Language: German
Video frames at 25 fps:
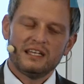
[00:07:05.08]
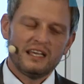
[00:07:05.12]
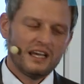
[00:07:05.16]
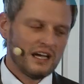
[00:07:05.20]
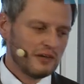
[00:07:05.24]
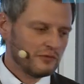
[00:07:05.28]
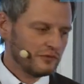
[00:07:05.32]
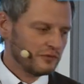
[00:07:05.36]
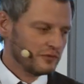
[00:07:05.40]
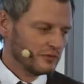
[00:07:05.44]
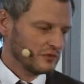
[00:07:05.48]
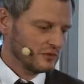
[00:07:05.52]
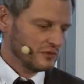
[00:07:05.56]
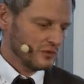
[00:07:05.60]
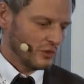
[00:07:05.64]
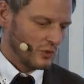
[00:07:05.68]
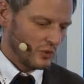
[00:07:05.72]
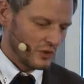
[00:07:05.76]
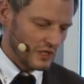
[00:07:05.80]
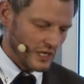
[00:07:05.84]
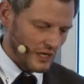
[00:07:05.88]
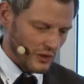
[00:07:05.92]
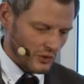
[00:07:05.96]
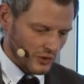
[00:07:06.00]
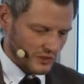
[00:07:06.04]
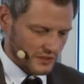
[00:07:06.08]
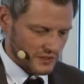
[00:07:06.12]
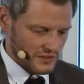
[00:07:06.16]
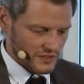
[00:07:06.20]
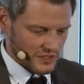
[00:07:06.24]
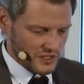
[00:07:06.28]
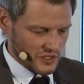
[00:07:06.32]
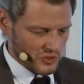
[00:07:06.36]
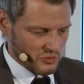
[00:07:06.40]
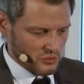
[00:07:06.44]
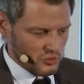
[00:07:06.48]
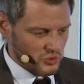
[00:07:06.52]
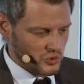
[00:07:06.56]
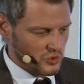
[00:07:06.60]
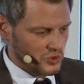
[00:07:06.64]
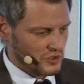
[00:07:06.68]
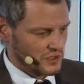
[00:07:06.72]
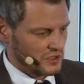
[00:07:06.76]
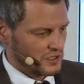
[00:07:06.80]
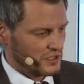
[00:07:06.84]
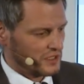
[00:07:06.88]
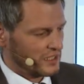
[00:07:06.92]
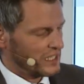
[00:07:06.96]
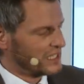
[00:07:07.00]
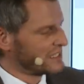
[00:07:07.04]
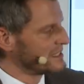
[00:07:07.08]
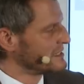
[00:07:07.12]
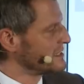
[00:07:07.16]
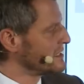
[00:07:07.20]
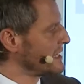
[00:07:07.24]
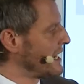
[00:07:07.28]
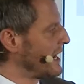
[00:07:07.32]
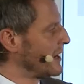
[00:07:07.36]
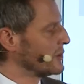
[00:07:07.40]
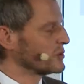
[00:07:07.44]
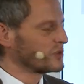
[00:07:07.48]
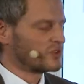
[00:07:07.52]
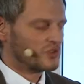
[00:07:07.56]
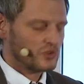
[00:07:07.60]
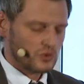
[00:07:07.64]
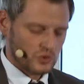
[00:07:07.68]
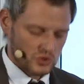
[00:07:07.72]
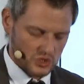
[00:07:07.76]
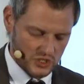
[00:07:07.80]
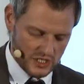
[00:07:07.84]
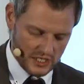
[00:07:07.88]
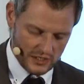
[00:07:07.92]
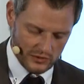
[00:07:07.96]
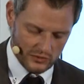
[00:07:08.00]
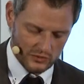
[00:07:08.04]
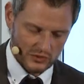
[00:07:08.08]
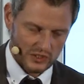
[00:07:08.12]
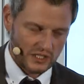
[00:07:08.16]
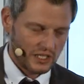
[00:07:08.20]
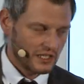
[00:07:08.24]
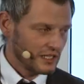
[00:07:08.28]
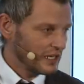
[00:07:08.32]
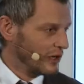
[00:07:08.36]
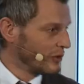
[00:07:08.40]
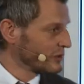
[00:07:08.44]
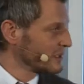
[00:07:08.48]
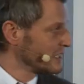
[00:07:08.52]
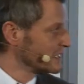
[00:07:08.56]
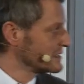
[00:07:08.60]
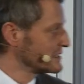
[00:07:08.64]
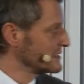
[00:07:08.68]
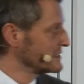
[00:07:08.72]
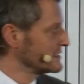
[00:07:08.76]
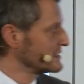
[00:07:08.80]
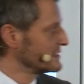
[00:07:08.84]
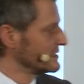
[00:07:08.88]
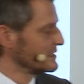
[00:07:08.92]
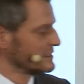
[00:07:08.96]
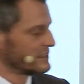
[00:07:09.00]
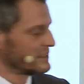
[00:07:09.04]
Nerven oder auch das Gemüt, das auszustehen? Und genau das ist